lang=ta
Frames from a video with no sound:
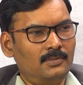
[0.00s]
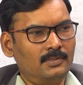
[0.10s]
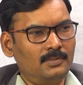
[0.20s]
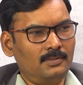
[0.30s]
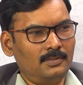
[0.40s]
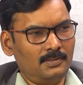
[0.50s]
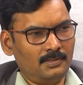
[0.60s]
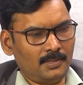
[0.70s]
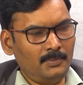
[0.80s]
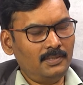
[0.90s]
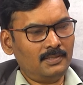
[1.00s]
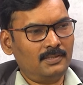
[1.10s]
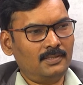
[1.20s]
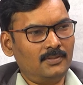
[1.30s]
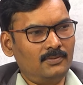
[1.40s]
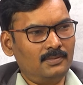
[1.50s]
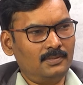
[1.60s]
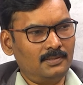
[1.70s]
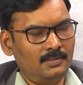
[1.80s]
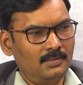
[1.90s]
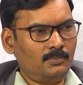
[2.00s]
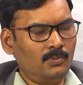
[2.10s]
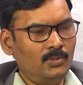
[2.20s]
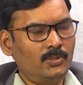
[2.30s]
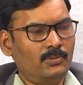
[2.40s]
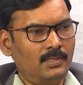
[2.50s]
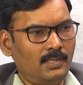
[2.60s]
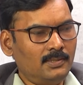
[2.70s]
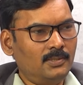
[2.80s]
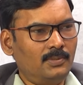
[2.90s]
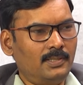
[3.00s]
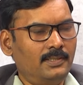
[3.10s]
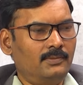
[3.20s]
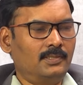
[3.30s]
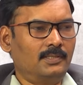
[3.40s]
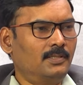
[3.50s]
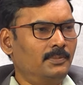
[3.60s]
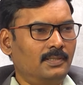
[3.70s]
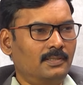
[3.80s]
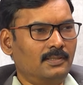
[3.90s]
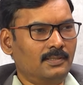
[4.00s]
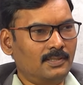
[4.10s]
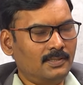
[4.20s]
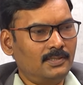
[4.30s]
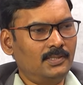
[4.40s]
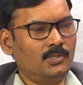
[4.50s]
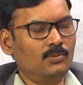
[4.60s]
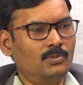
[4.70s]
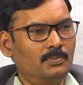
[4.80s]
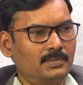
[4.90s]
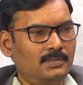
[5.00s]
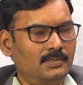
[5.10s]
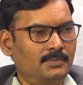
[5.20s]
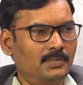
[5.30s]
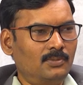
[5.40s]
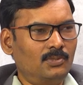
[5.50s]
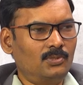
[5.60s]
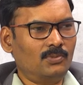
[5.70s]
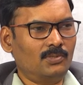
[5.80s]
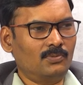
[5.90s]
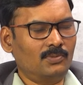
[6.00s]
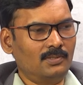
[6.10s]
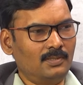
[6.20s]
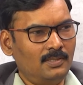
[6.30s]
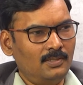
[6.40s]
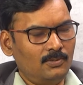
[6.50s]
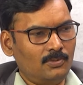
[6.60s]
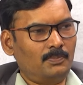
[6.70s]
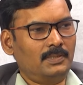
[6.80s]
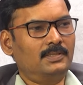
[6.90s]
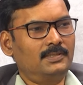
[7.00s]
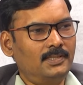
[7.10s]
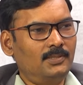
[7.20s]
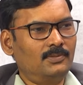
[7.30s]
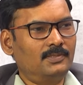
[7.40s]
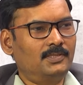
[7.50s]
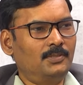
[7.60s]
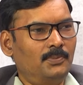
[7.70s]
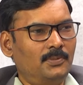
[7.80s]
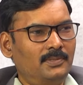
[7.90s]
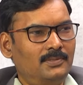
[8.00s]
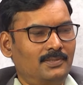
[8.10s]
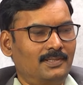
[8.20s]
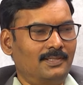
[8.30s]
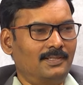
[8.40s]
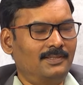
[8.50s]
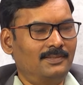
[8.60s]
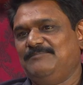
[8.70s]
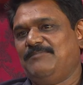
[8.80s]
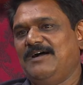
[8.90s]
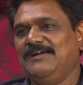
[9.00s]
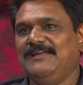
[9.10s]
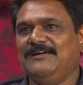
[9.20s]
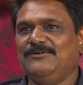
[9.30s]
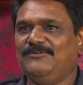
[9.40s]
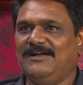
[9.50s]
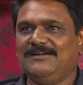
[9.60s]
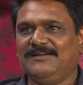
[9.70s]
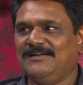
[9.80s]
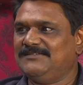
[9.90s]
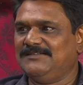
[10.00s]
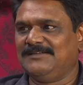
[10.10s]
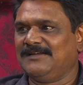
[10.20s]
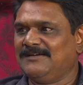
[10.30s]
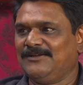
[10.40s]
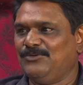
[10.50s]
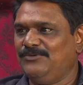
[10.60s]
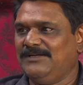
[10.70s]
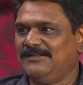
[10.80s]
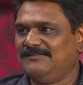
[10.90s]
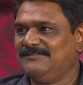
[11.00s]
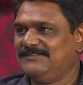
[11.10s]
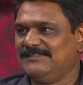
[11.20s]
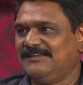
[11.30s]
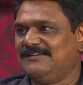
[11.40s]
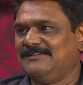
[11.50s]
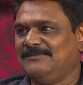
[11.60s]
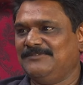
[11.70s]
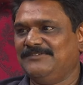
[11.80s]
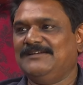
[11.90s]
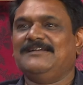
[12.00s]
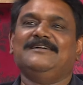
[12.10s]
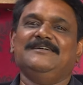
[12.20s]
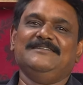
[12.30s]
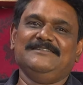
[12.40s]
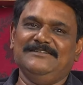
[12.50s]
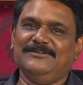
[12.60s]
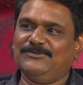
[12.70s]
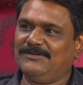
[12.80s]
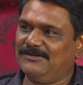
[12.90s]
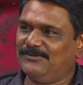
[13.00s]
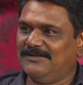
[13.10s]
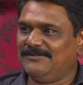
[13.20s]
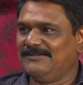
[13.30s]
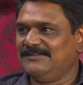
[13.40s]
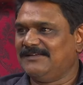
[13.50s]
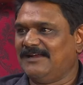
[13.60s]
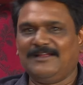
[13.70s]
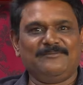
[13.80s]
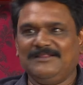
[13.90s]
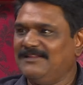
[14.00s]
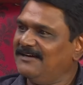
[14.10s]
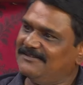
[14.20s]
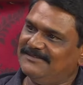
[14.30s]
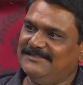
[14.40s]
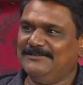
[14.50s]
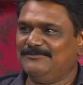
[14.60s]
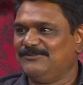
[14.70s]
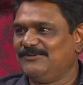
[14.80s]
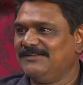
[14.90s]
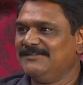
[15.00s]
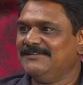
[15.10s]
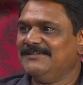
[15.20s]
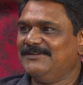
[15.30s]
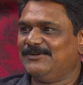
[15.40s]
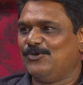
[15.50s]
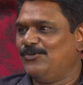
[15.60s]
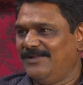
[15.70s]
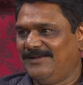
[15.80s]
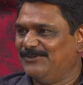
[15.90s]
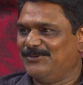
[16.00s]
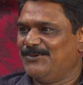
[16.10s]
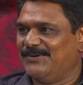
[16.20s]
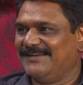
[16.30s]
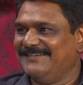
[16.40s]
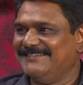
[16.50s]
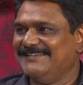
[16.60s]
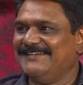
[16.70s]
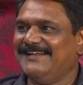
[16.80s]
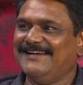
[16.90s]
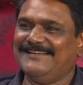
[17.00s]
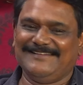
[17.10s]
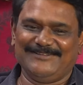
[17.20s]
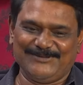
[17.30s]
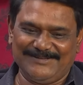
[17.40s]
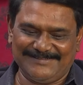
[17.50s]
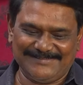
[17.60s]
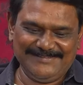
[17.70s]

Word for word: வந்து தமிழ்நாட்டுக்கெலாம் வந்து மோடியோட ஆதரவு அலையை வந்து அதிகமாக இருக்குது கிட்டத்தட்ட இருபது பர்சன்டேஜ் மேலே ஓட்டு வாங்குவோம் ஒரு பத்து சீட்டு வந்து ஜெயிப்போம் அப்படின்னு சொல்கிறாரு பாண்டே அவர் வாங்கின காசுக்கு கரெக்டாக கூவிட்டாருன்னு வச்சுக்கலாம் நம்ம வேணாம் இன்னும் விட்டா கூட ஒரு அண்ணாமலை தான் அடுத்த சிஎம்னு கூட கூவினாலும் கூவுவாருன்னு வச்சுக்கலாம் அன்றைக்கி ஏதோ ஒரு